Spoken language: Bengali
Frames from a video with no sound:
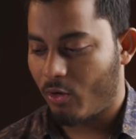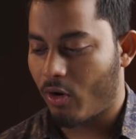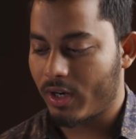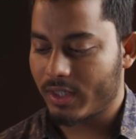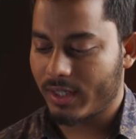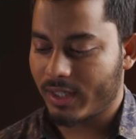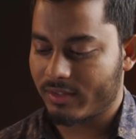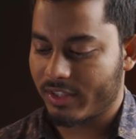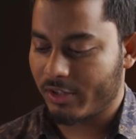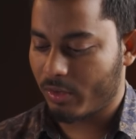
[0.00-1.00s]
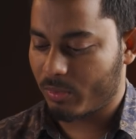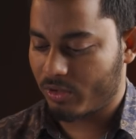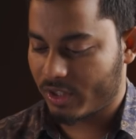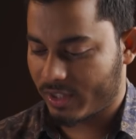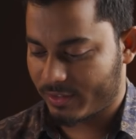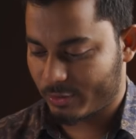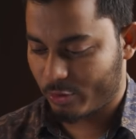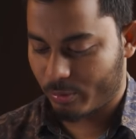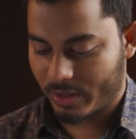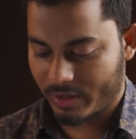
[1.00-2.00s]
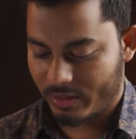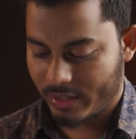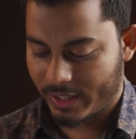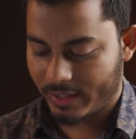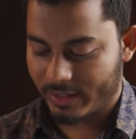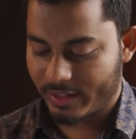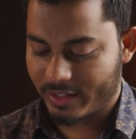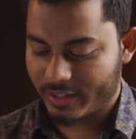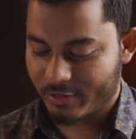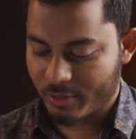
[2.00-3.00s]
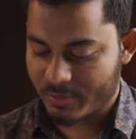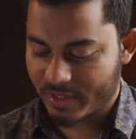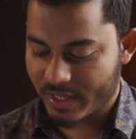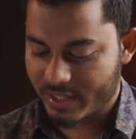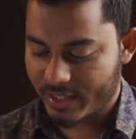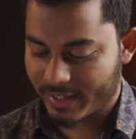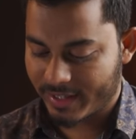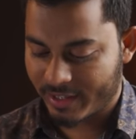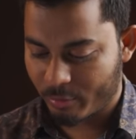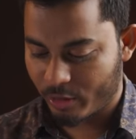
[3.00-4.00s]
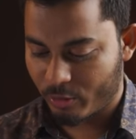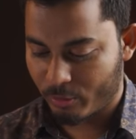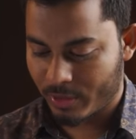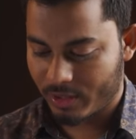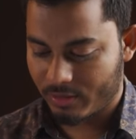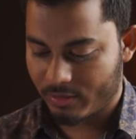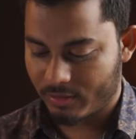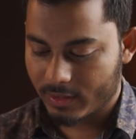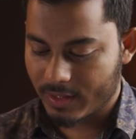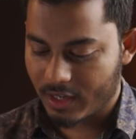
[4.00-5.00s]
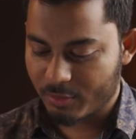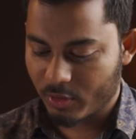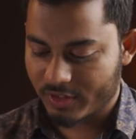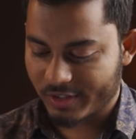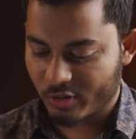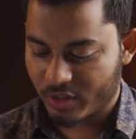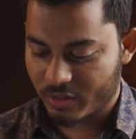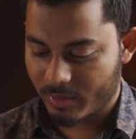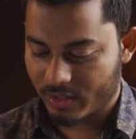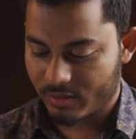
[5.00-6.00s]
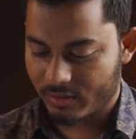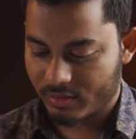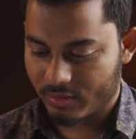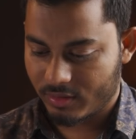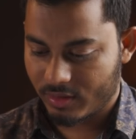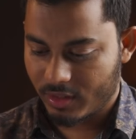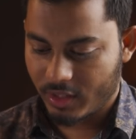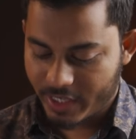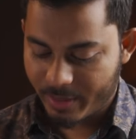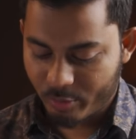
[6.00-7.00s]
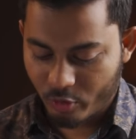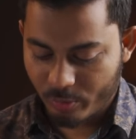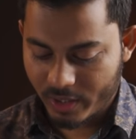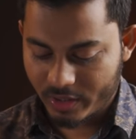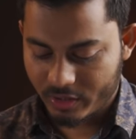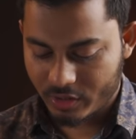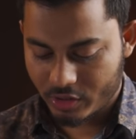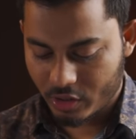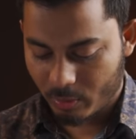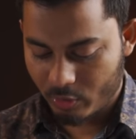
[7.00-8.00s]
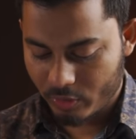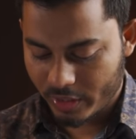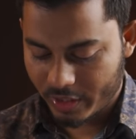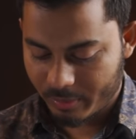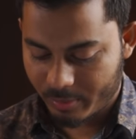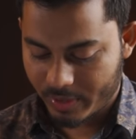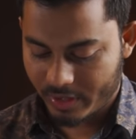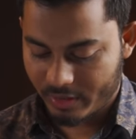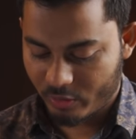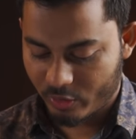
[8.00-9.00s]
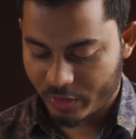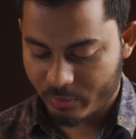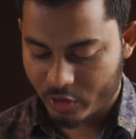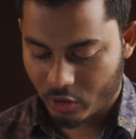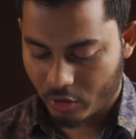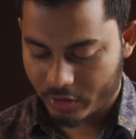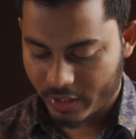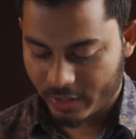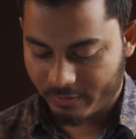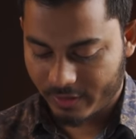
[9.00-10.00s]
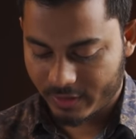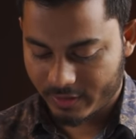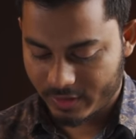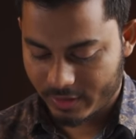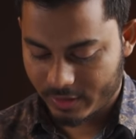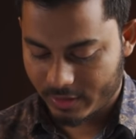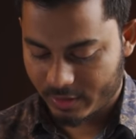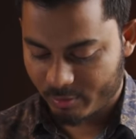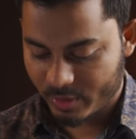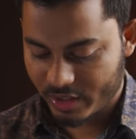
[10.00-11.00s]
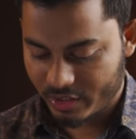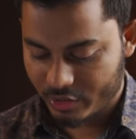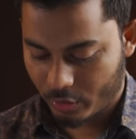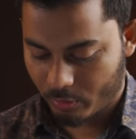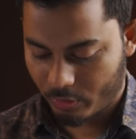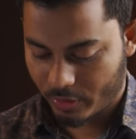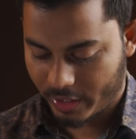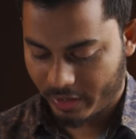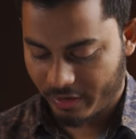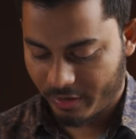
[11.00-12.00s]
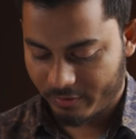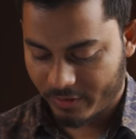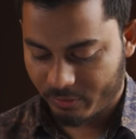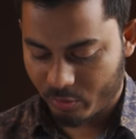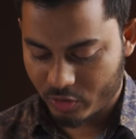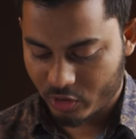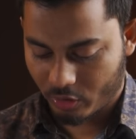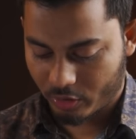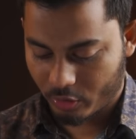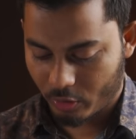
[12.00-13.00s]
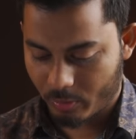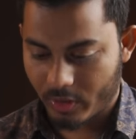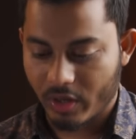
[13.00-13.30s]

কর্নারে থাকা থ্রি ডট মেনুতে টাচ করবেন এখান থেকে ডেস্কটপ সাইট এটাকে এনেবেল করবেন সার্চ বক্সে চলে যাবেন টাইপ করবেন ডাব্লু ইবি ওয়েব ডট এফ এসিইবি ডব্লুকে ফেসবুক ডট কম